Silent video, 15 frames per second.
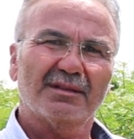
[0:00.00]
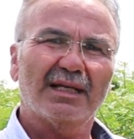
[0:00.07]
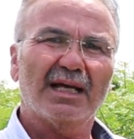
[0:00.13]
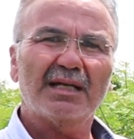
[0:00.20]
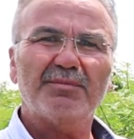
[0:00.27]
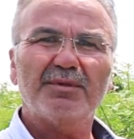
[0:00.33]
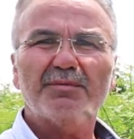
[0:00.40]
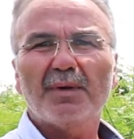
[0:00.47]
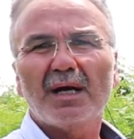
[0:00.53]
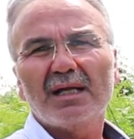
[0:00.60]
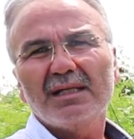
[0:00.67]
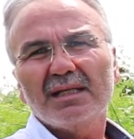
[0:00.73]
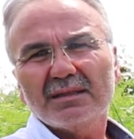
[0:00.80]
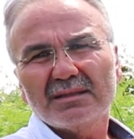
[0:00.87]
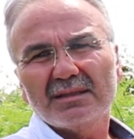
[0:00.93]
Yani bir
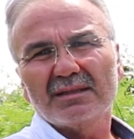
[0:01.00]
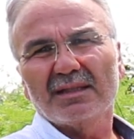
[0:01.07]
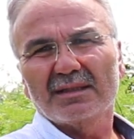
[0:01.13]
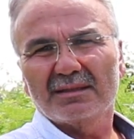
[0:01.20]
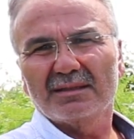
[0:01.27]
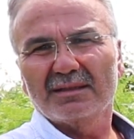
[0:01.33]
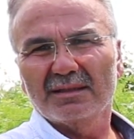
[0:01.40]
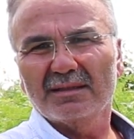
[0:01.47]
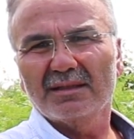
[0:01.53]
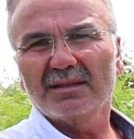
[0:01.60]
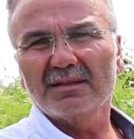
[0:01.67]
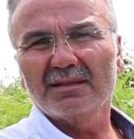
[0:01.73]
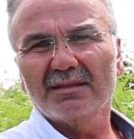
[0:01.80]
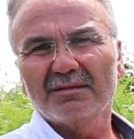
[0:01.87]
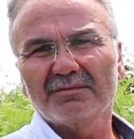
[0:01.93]
maliyettir
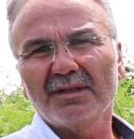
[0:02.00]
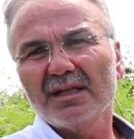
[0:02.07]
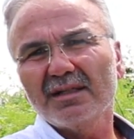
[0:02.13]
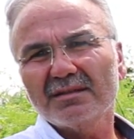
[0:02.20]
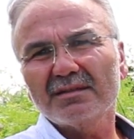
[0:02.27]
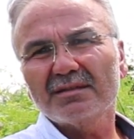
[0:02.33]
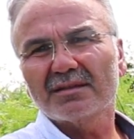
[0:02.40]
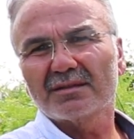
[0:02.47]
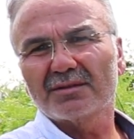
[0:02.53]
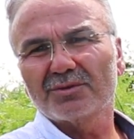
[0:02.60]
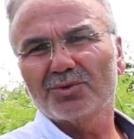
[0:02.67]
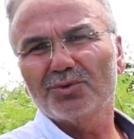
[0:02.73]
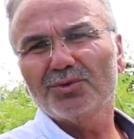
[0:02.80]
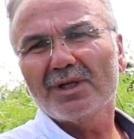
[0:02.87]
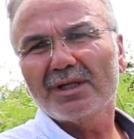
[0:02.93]
neticede ve hazırdır.
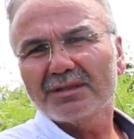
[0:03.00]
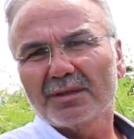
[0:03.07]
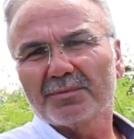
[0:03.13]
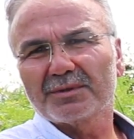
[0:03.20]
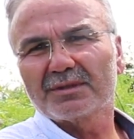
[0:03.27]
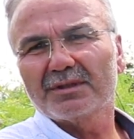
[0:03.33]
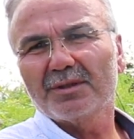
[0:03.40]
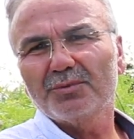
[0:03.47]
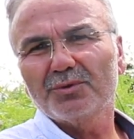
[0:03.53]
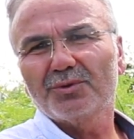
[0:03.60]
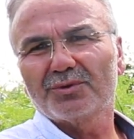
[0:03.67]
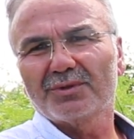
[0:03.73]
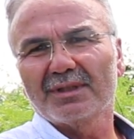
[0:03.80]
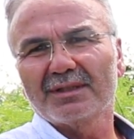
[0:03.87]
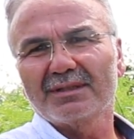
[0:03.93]
Suyun altyapısı da
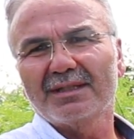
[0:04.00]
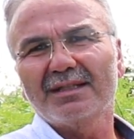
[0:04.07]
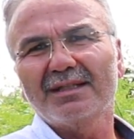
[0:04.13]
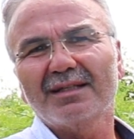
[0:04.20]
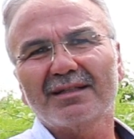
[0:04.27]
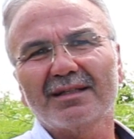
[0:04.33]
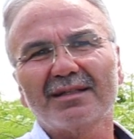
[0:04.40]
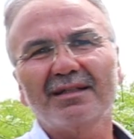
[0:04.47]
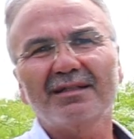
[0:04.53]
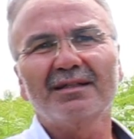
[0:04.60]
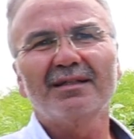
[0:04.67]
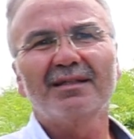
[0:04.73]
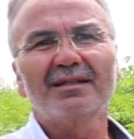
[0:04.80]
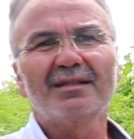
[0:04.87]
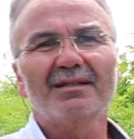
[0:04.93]
budur zaten. Geriye kalan
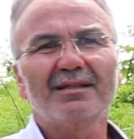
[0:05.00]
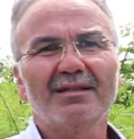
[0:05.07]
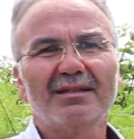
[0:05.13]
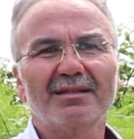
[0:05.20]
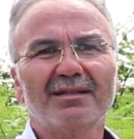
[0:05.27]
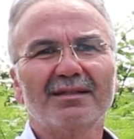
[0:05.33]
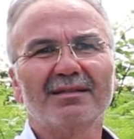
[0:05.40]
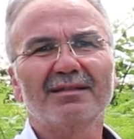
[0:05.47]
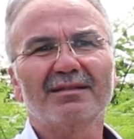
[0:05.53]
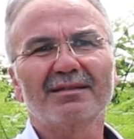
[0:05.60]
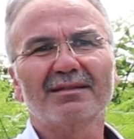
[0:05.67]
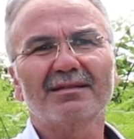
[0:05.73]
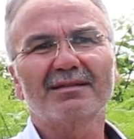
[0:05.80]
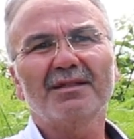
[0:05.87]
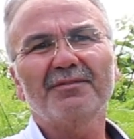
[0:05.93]

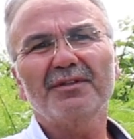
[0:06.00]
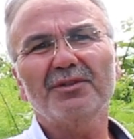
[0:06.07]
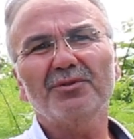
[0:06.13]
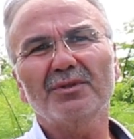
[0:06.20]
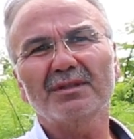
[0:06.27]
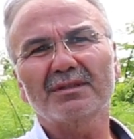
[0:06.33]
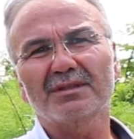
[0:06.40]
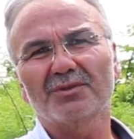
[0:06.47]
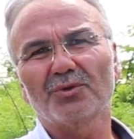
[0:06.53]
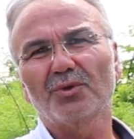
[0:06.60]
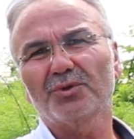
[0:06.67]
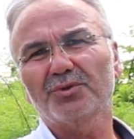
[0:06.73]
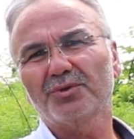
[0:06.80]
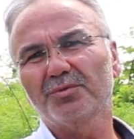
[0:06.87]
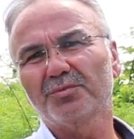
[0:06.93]
e, teferruattır,
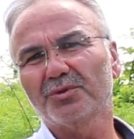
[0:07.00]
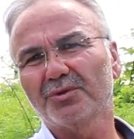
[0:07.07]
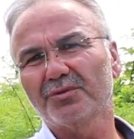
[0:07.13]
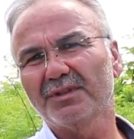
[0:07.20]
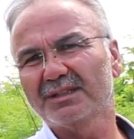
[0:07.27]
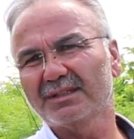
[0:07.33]
hortumdur